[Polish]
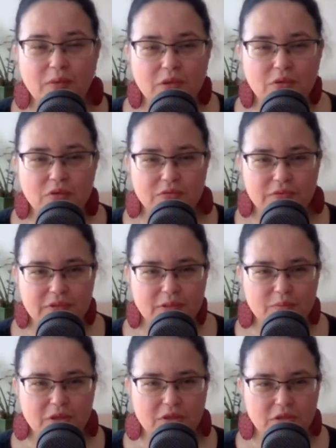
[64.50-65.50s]
jej oczywiście
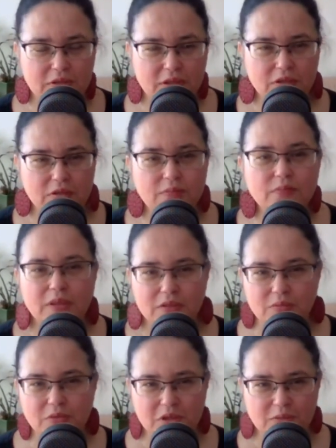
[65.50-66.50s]
przeczytać.
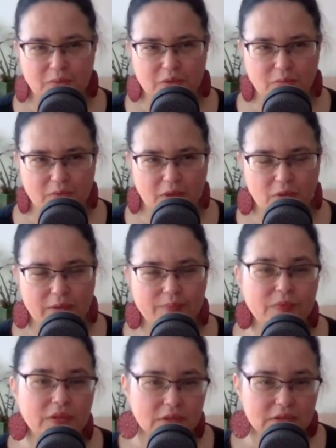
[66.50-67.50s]
Bardzo mi się spodobała
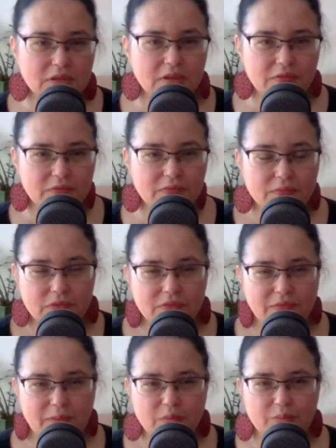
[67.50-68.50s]
i chcę się z
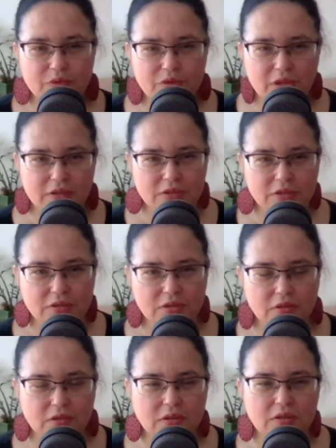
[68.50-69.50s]
Wami podzielić
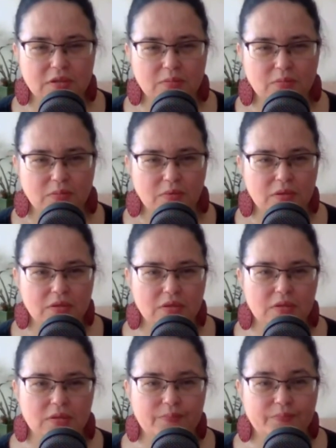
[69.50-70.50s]
tym,
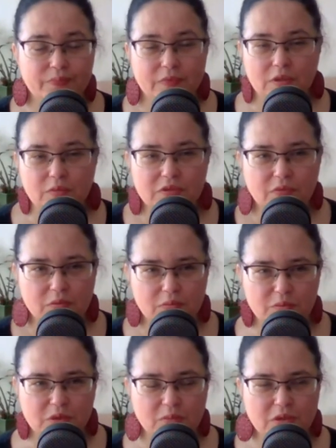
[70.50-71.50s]
tymi swoimi
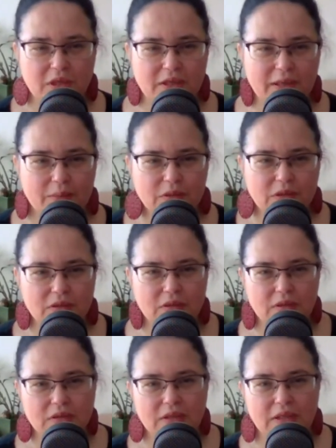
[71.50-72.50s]
przemyśleniami
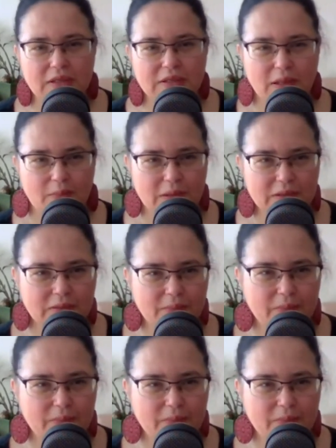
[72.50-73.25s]
na jej temat.